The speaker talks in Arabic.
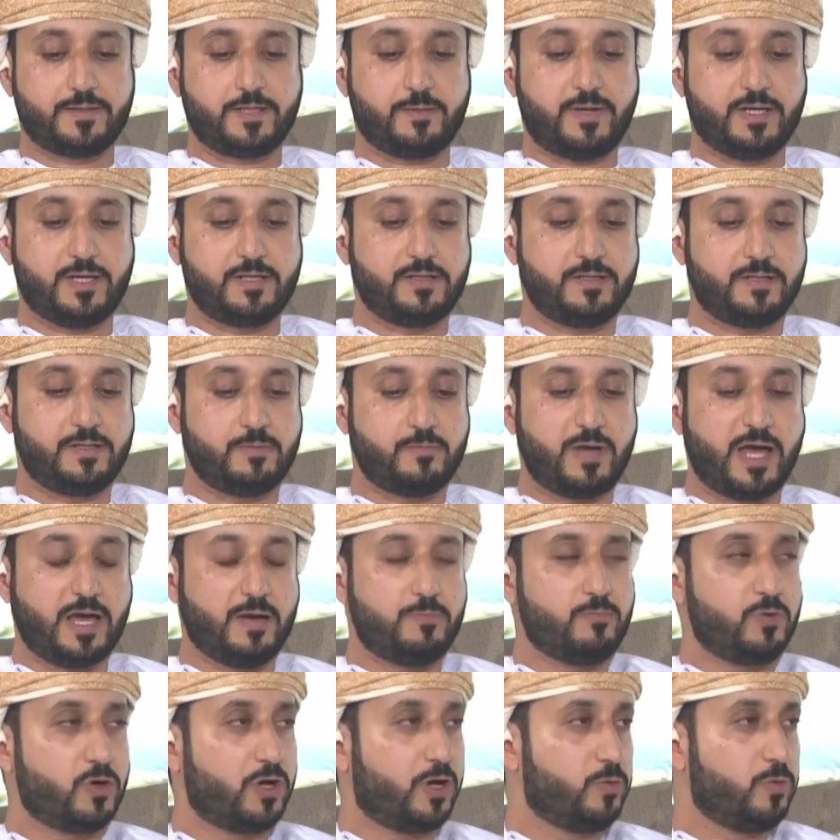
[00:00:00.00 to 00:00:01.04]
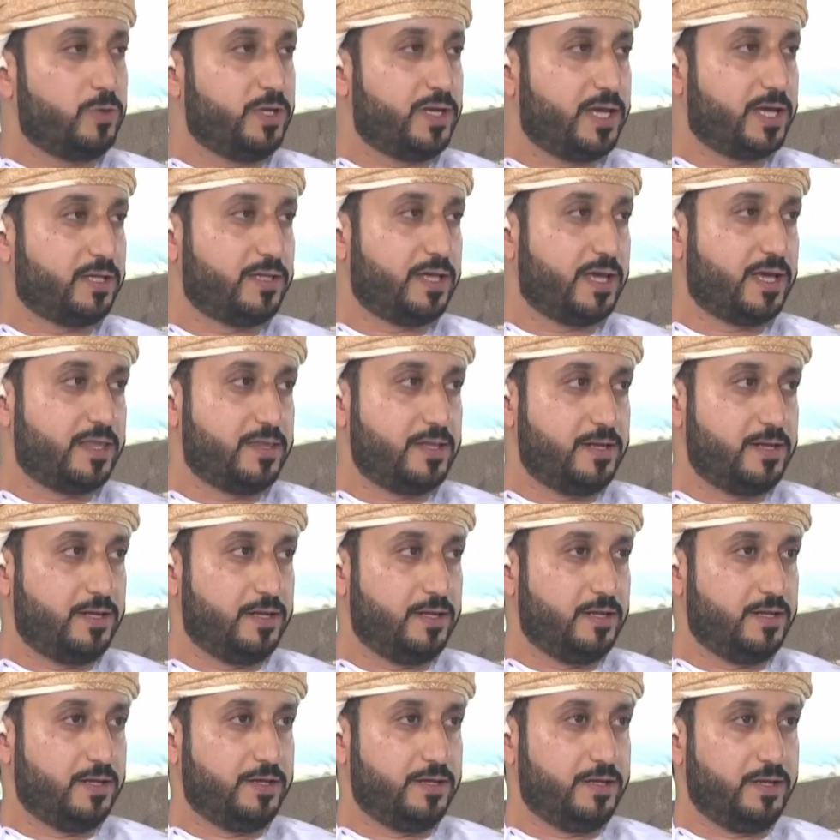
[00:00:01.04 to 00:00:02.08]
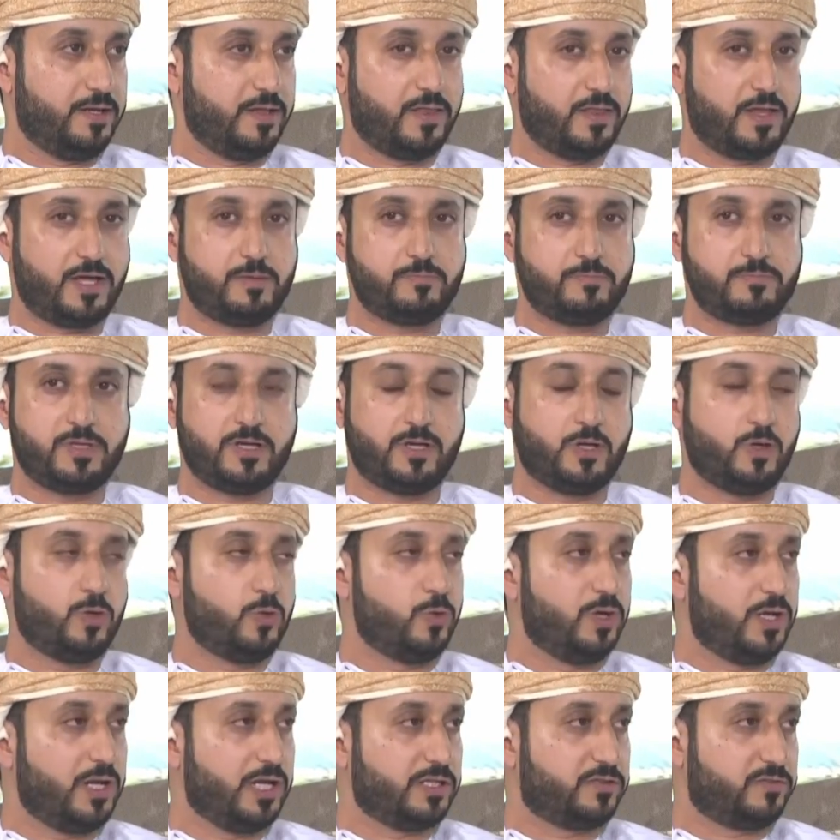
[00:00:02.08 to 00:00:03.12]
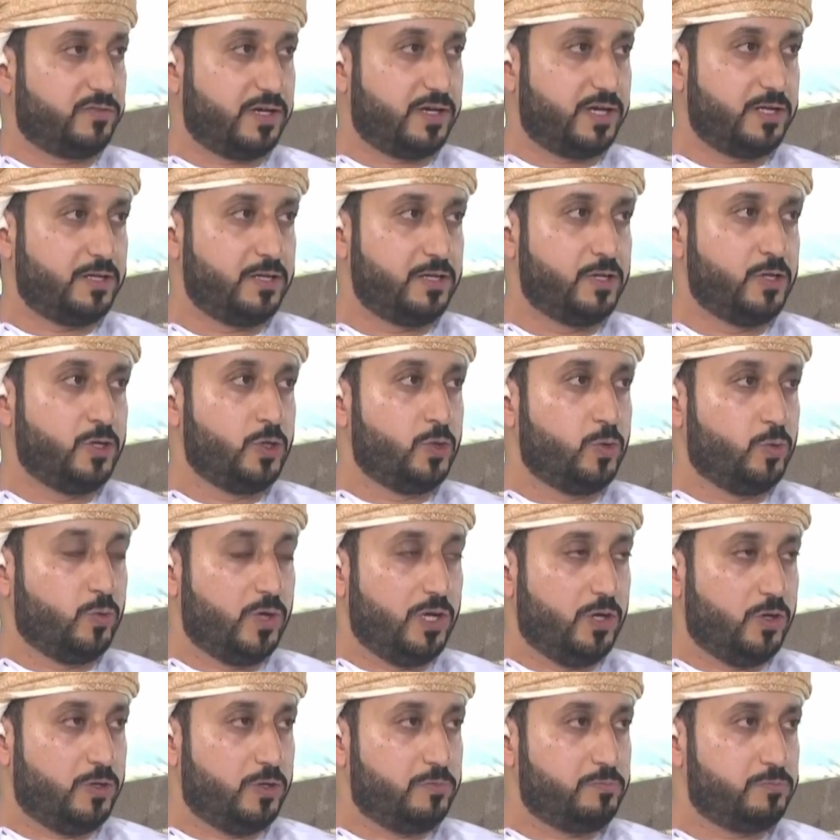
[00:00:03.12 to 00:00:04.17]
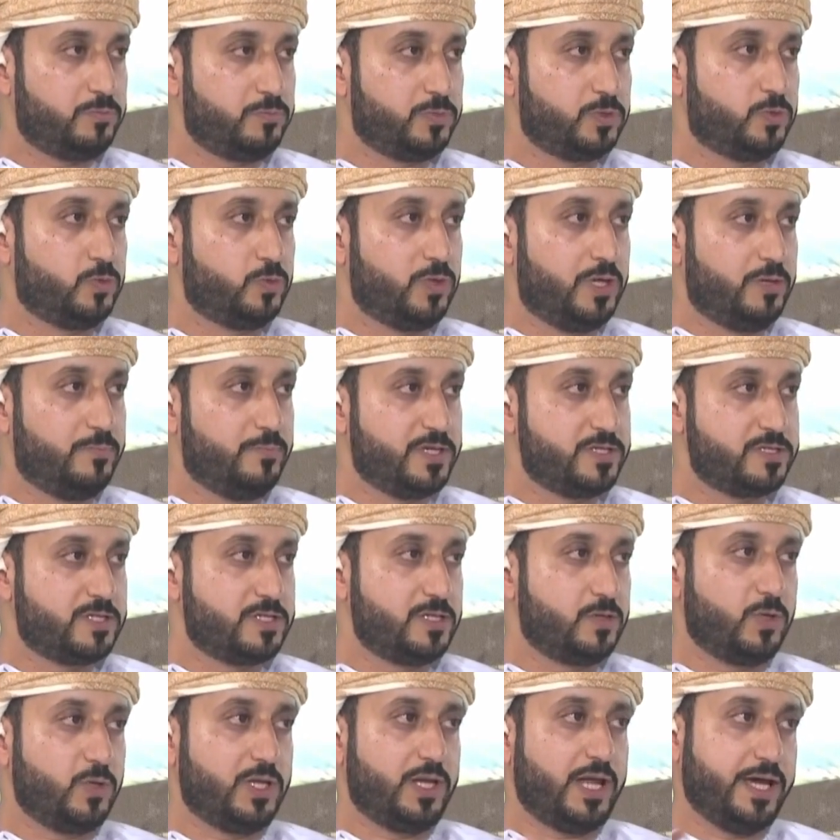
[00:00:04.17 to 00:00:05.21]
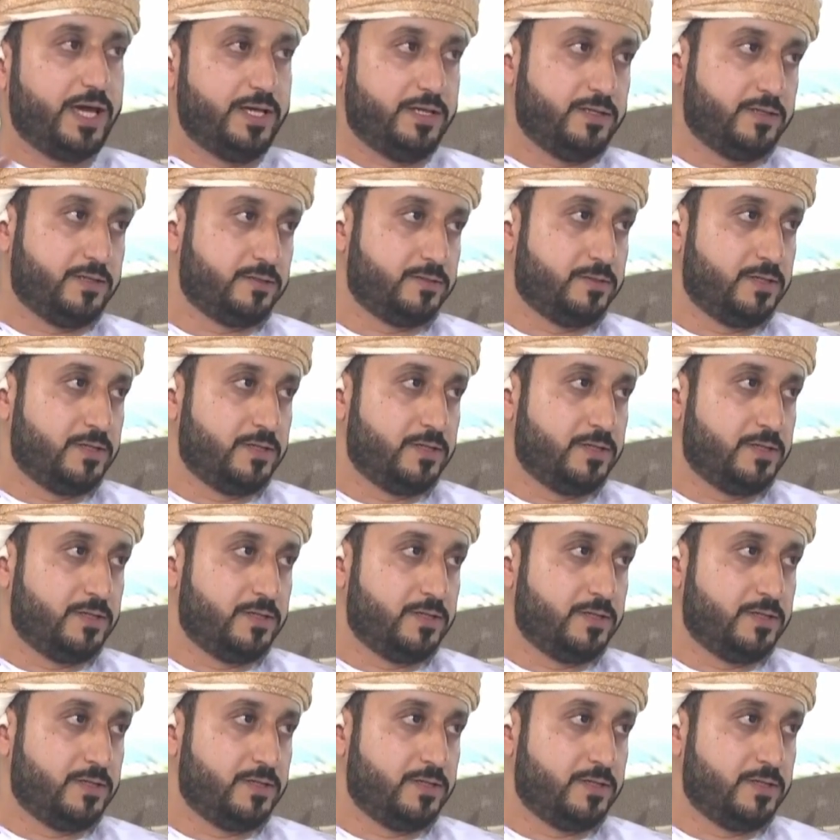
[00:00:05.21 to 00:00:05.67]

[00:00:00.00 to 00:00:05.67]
طبعا أهم مكونات هذا النظام هو الأطفال والأم والمنزل والحي